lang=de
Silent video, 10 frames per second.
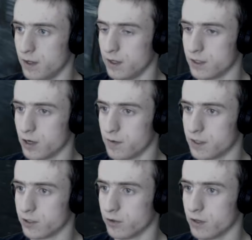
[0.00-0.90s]
Jetzt kommt er
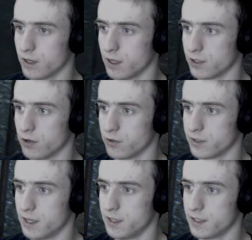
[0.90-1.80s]
zurück. Er sollte uns
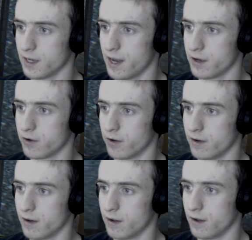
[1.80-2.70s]
hier nicht erkennen können.
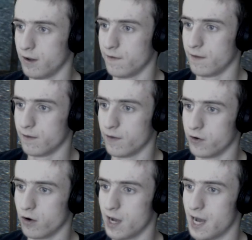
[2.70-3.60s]
Wenn
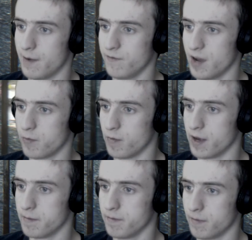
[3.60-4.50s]
doch, haben wir ein Problem.